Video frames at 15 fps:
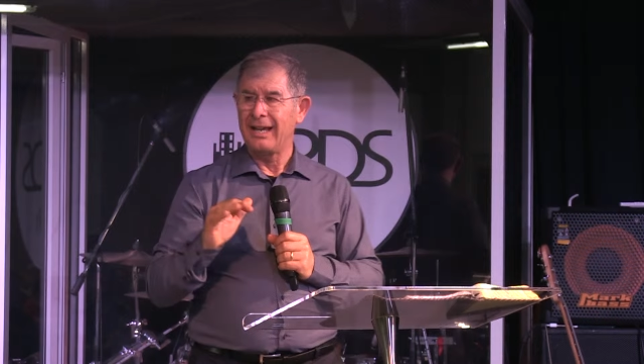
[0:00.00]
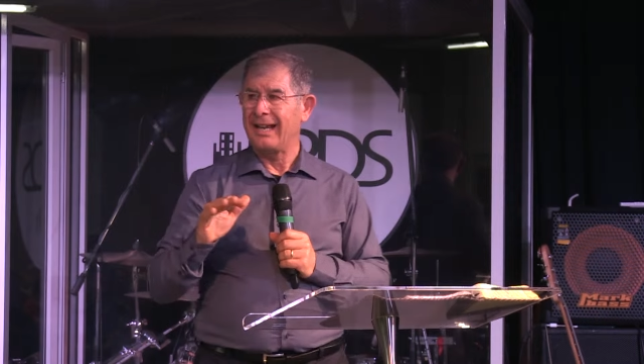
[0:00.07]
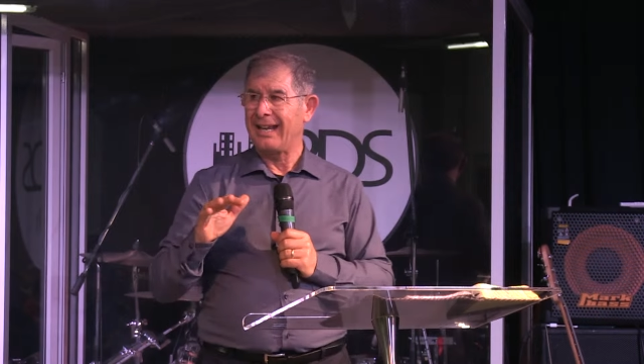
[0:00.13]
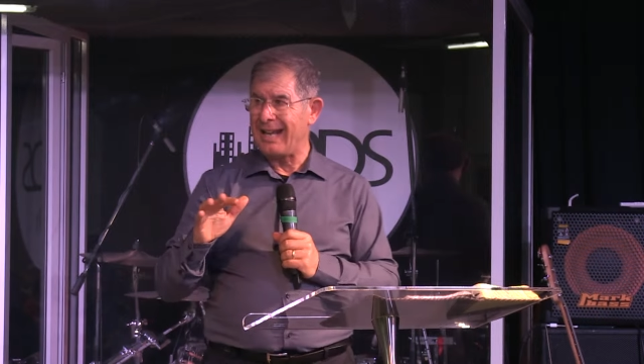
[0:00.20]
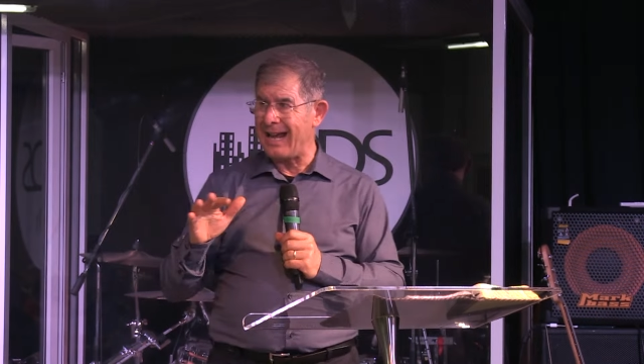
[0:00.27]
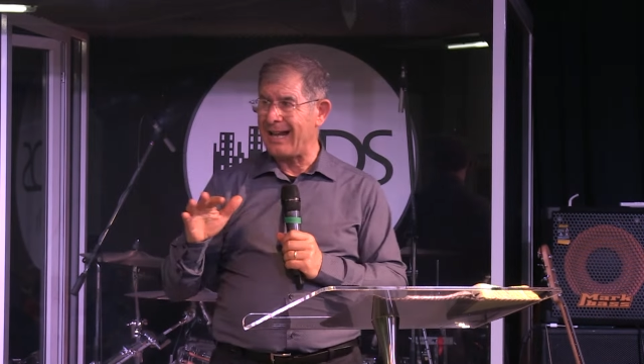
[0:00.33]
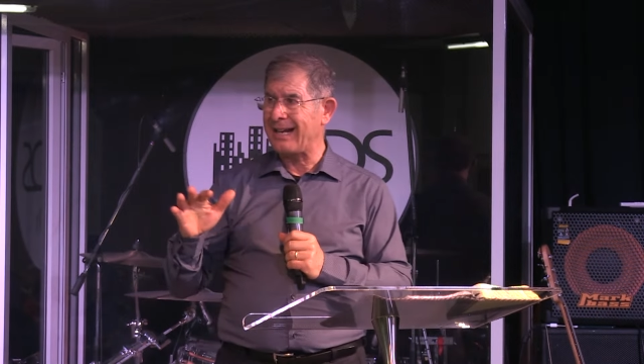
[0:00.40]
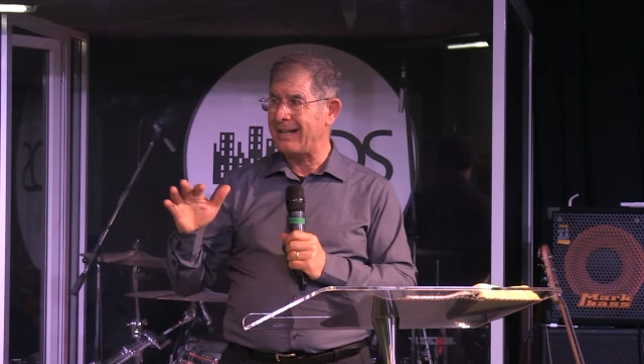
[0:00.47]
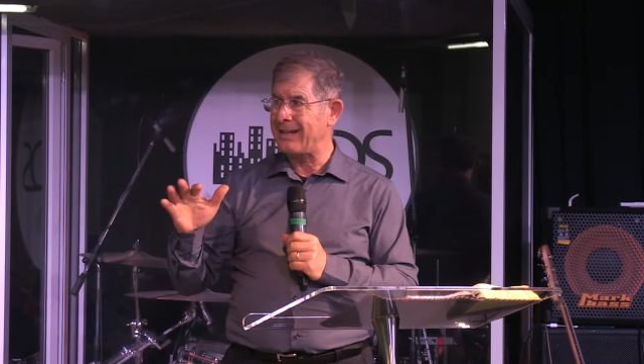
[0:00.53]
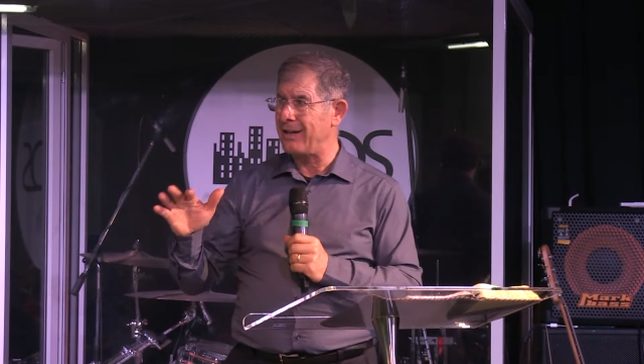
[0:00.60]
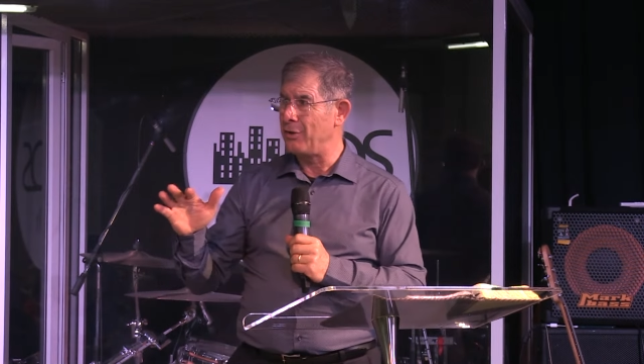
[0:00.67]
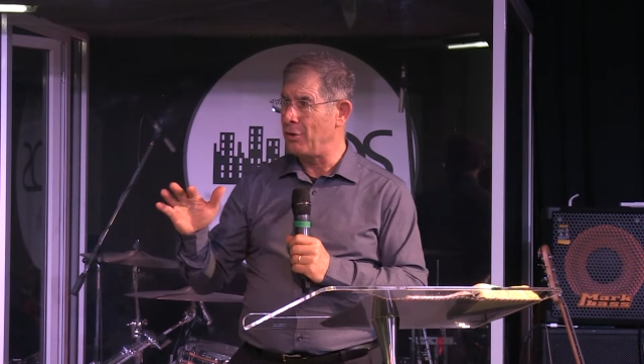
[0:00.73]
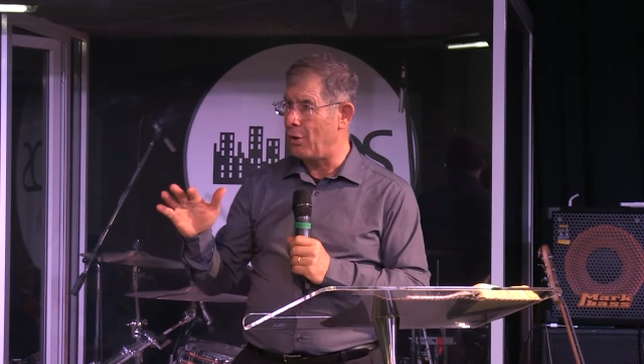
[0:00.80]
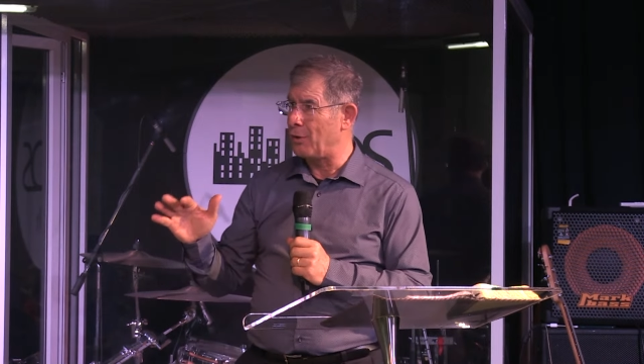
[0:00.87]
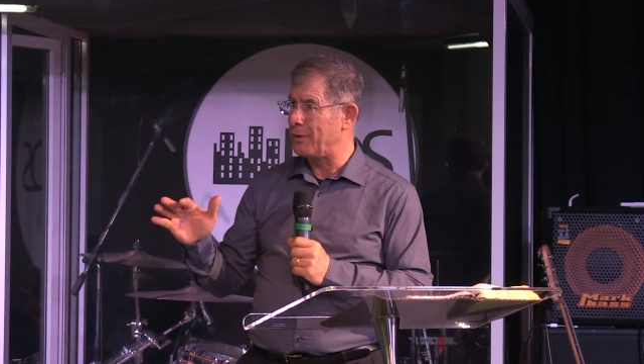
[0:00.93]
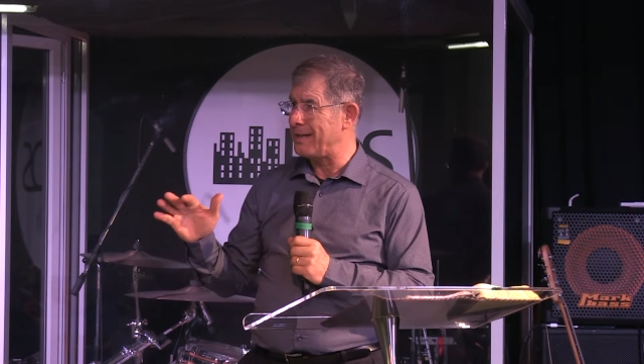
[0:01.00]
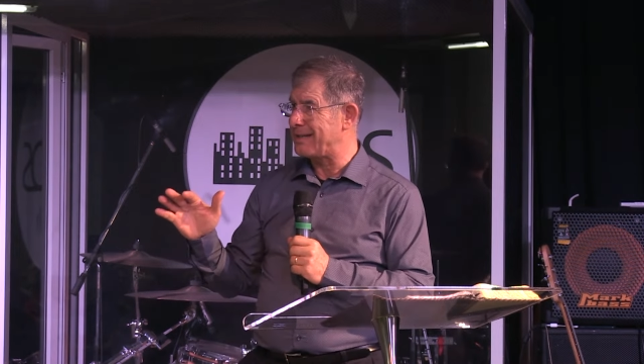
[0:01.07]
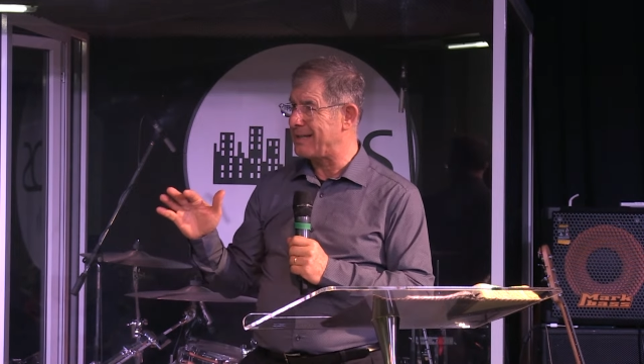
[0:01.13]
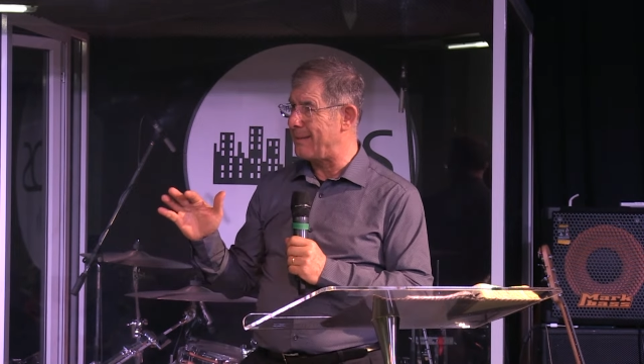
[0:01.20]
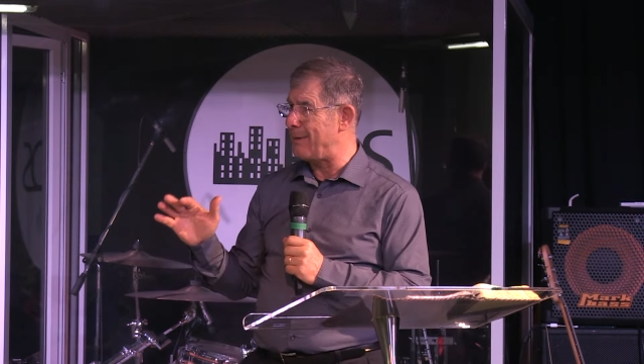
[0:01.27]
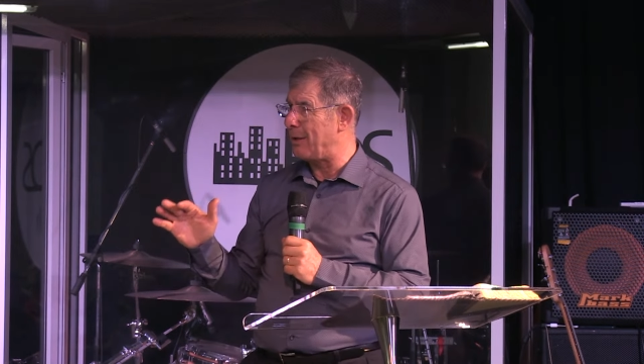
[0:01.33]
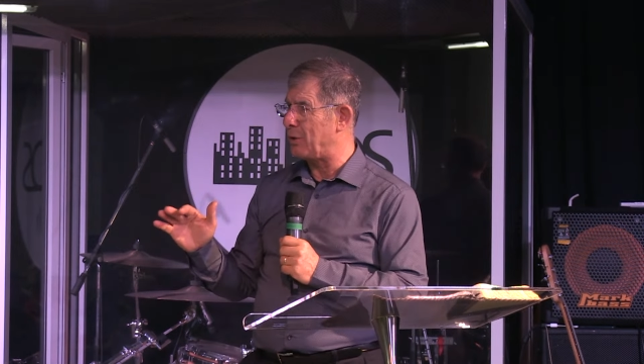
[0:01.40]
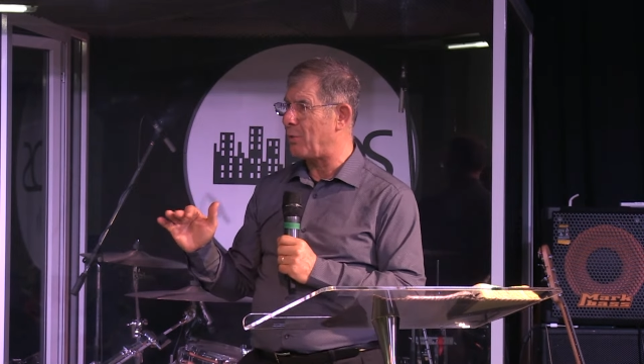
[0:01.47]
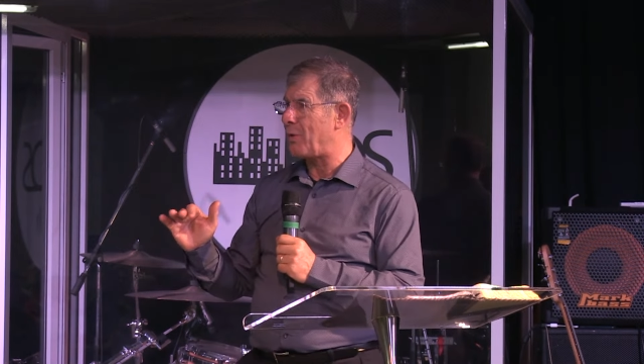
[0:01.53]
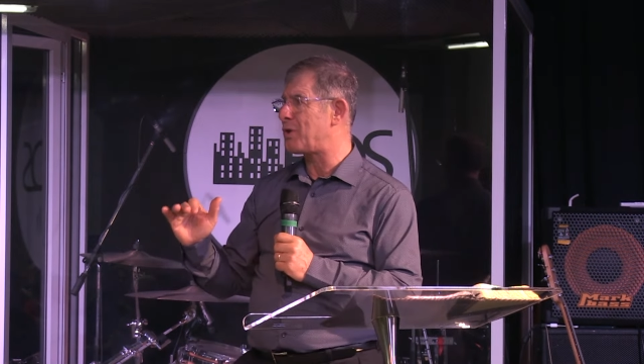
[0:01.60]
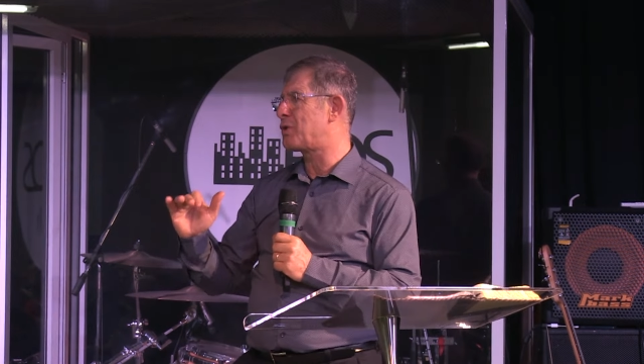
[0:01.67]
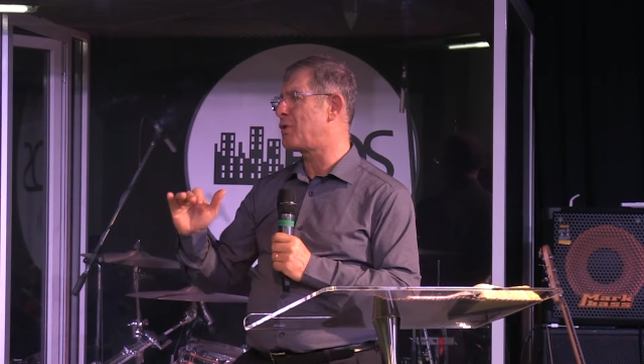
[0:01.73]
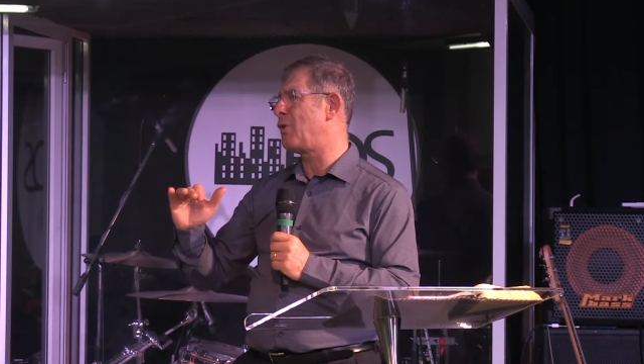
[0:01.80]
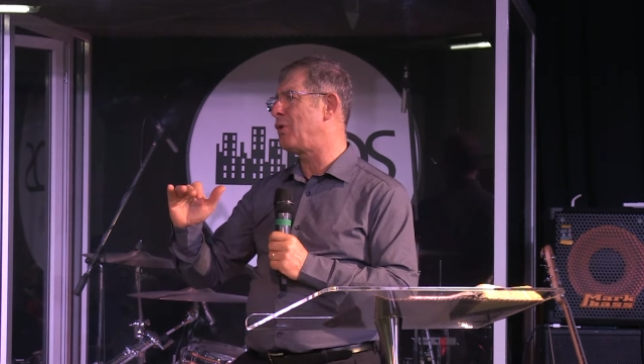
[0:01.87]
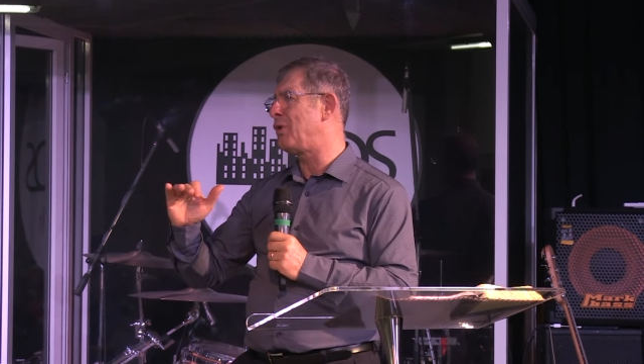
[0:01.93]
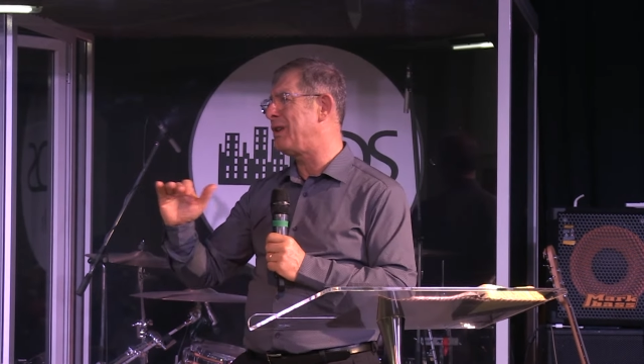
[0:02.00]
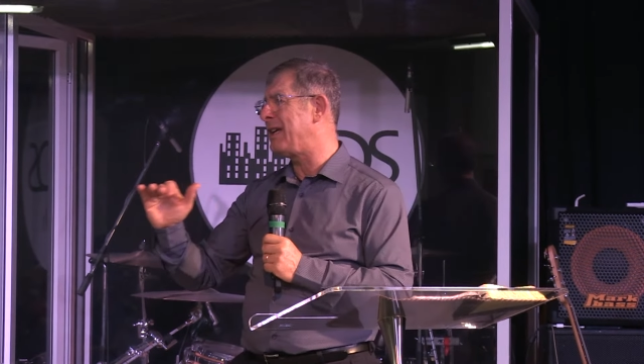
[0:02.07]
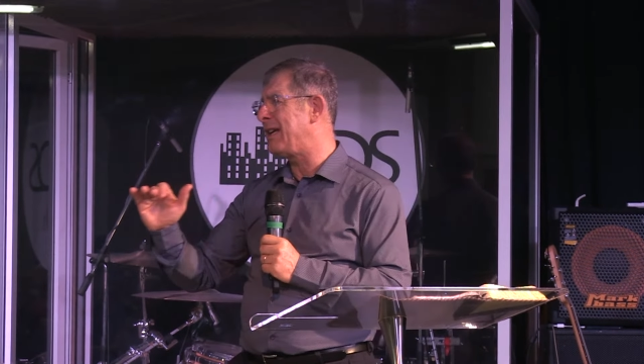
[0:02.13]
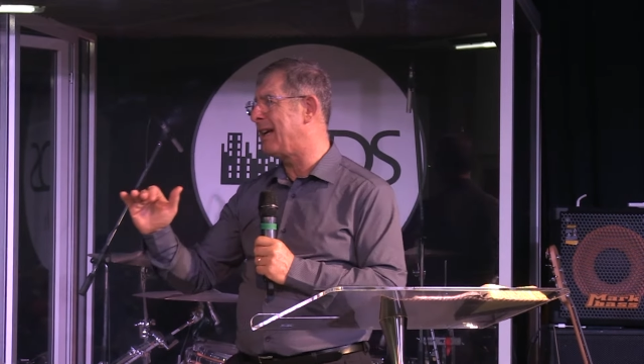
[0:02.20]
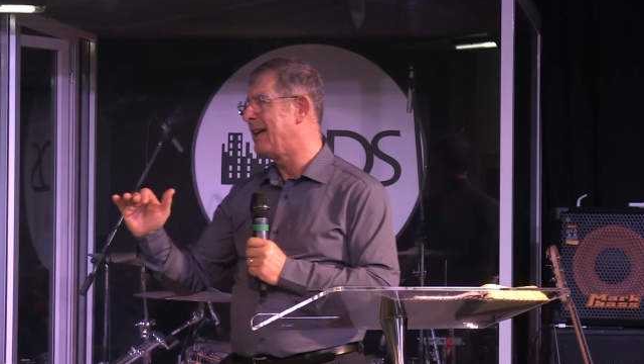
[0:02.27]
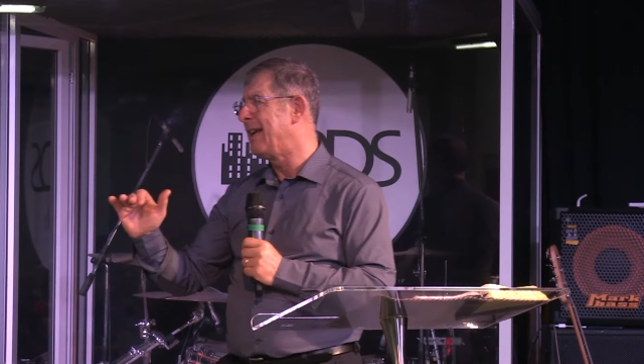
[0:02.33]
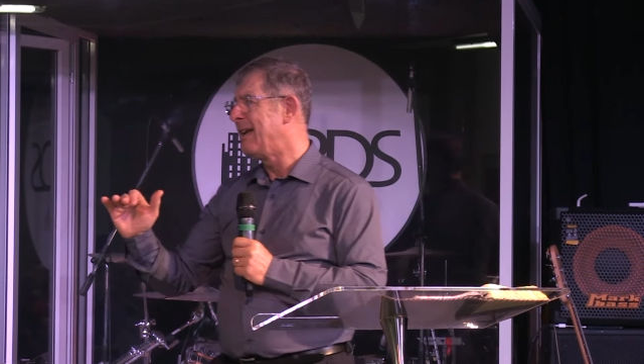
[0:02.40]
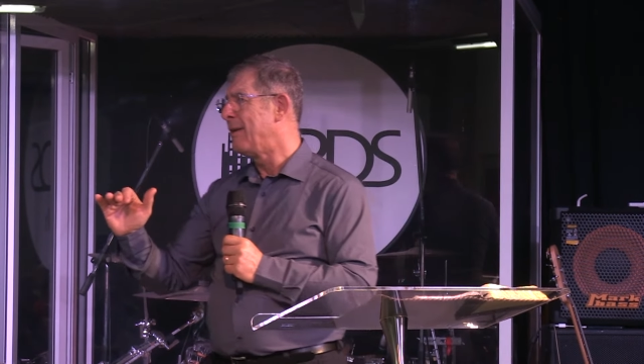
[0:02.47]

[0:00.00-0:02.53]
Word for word: e anche del Nuovo Testamento, questo voglio dire